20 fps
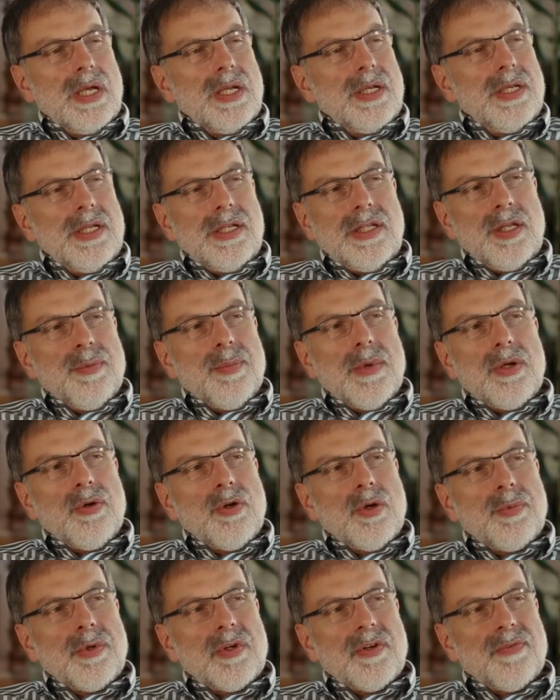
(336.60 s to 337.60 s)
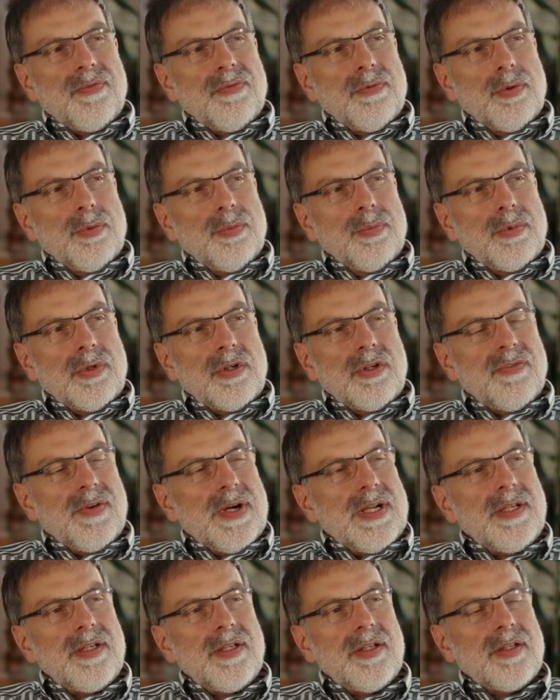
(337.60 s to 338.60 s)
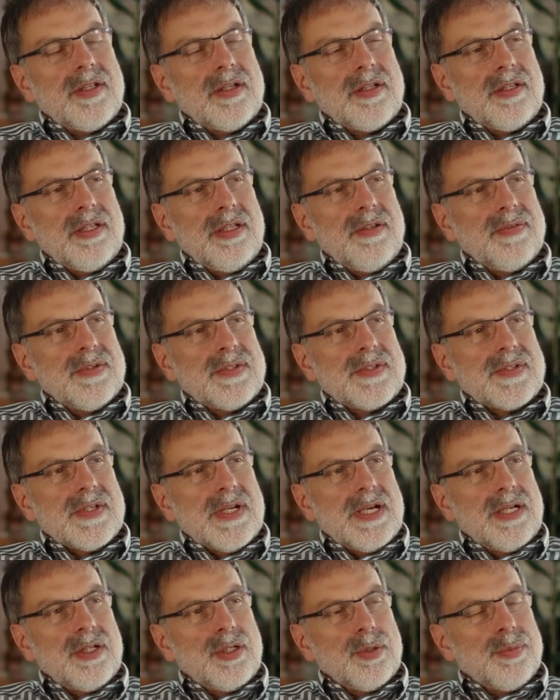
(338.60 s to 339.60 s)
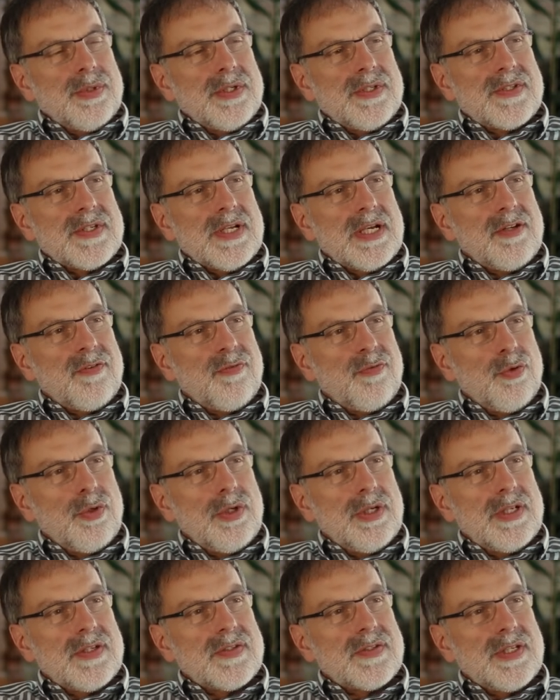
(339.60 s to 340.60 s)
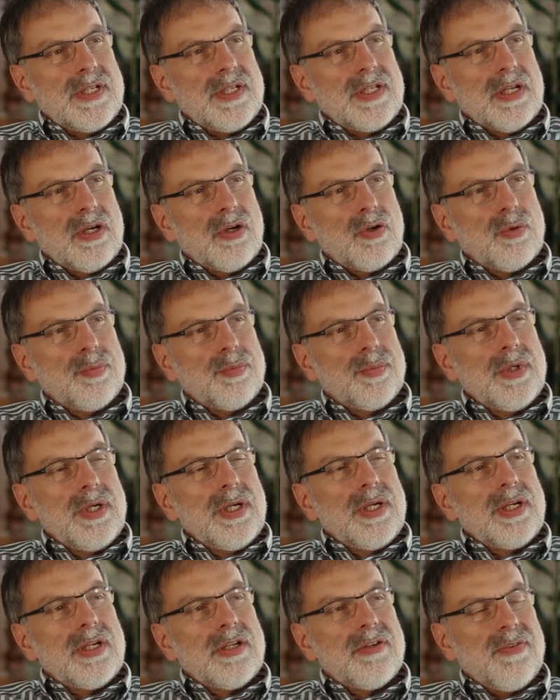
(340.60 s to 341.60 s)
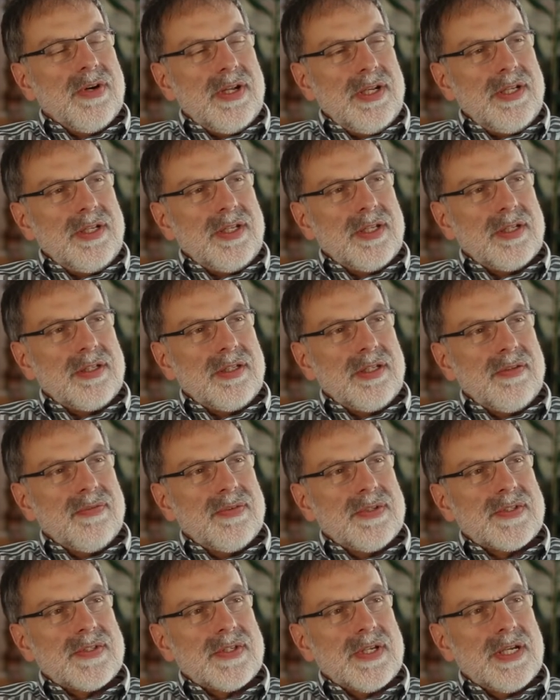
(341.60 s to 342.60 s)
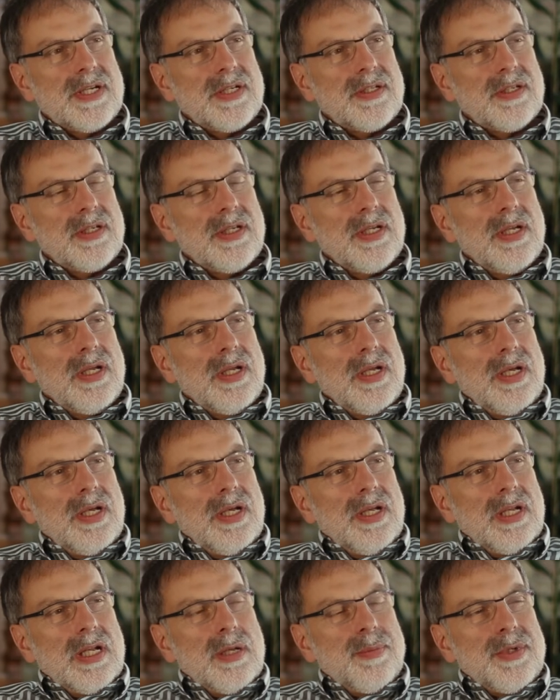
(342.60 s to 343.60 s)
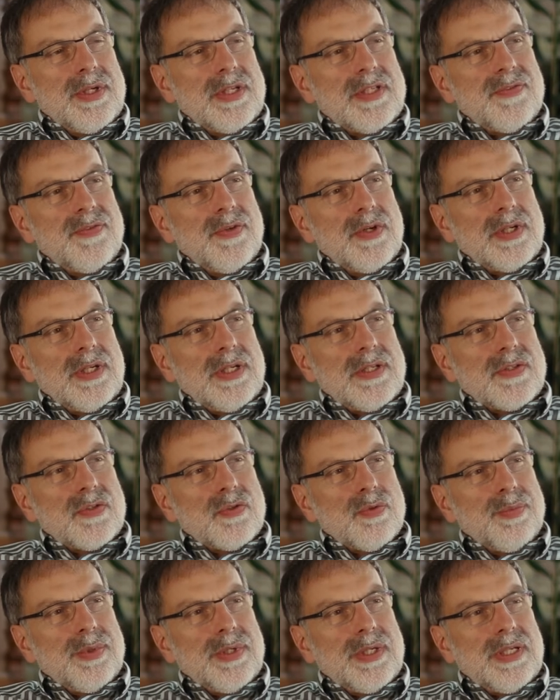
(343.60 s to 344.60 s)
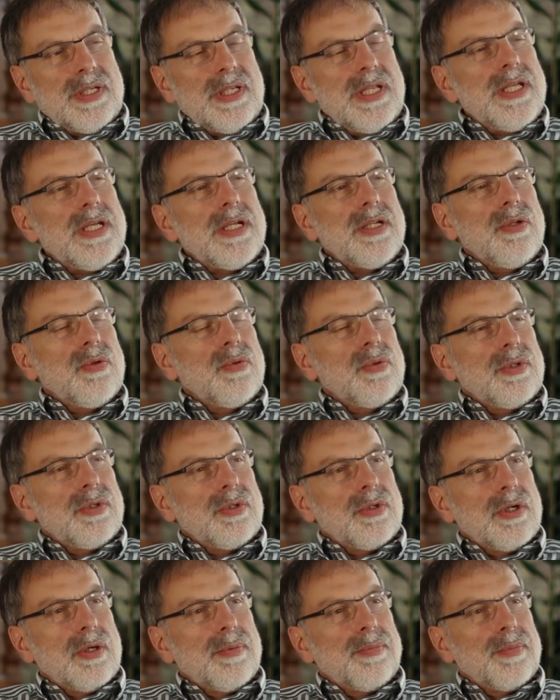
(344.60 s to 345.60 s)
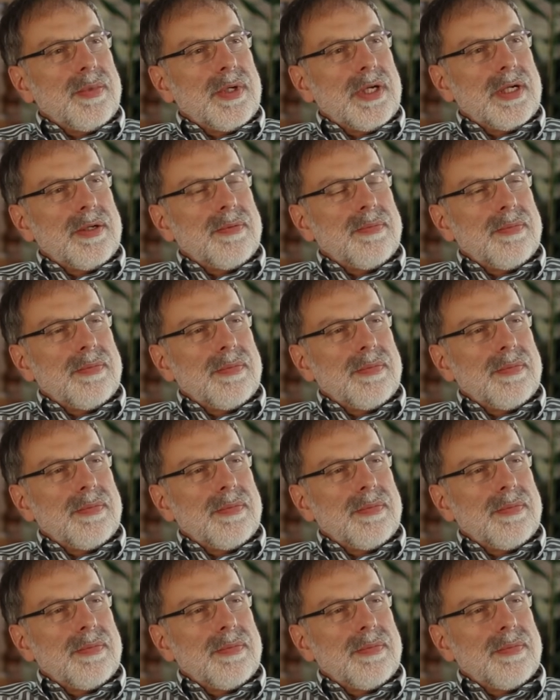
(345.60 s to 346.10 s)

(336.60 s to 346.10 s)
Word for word: nicht immer nur um, um quantitative Zeit, um die Zeitfülle, es geht auch um qualitative Zeit, damit es wirklich zu Begegnungen kommen kann.